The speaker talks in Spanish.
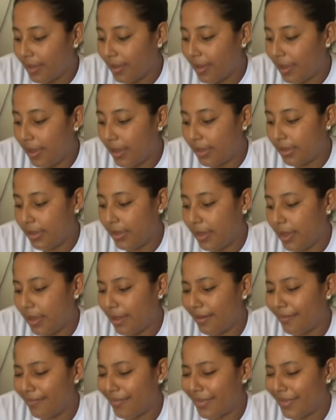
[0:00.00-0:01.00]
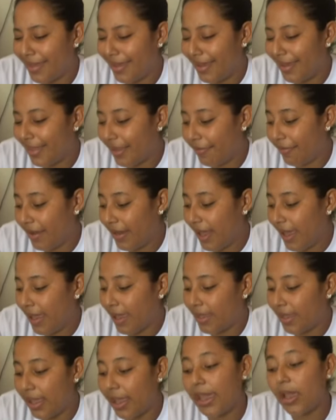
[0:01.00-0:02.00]
este, esta feria
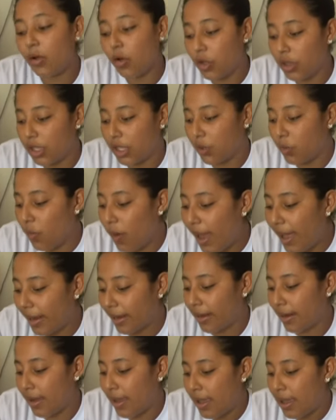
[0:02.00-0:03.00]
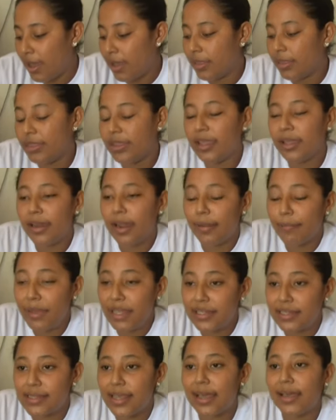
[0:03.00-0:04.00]
este, es continuar
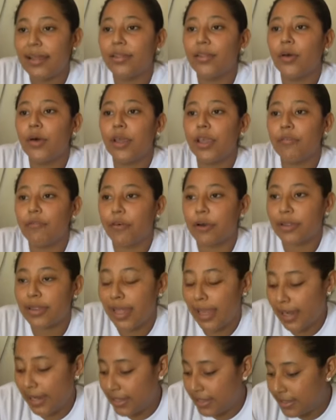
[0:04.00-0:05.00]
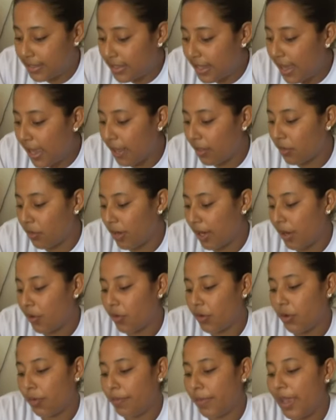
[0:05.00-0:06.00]
dinamizando y fortaleciendo la
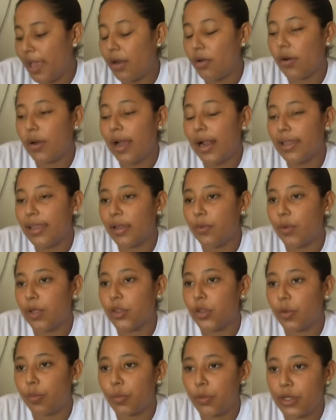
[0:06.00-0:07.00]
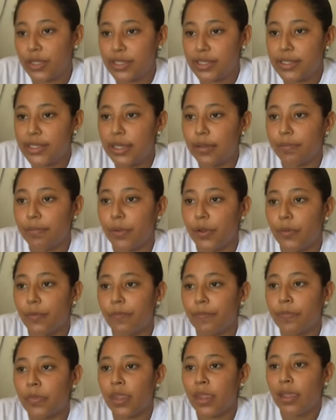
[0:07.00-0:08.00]
economía local de nuestro municipio
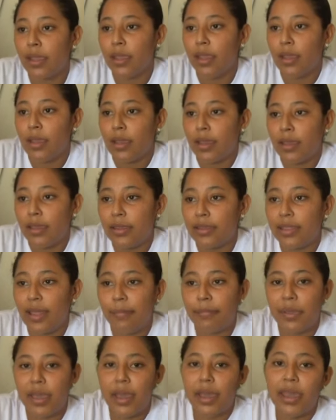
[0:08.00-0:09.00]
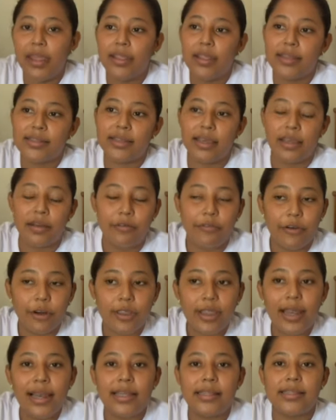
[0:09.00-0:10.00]
y también este, seguir
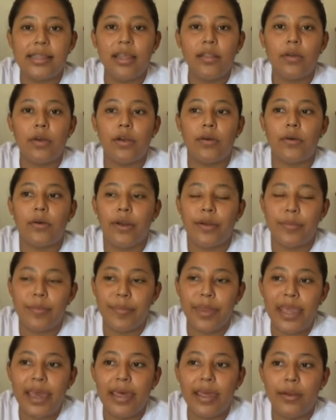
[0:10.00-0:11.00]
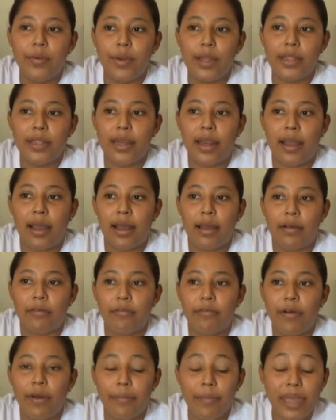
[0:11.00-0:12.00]
fortaleciendo la economía de nuestras
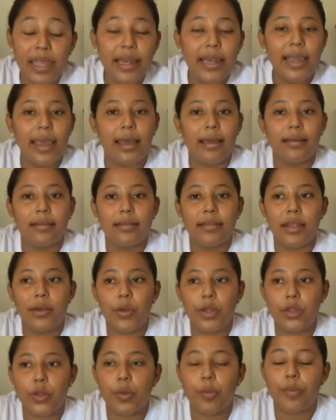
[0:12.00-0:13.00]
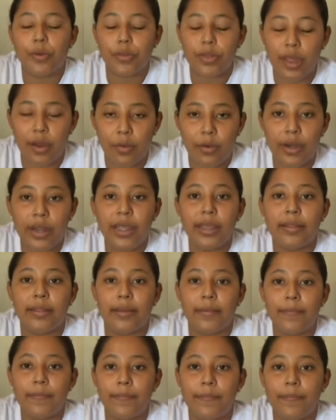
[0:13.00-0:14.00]
familias, de nuestros
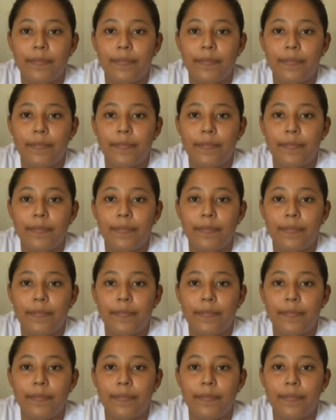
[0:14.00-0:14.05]
protagonistas.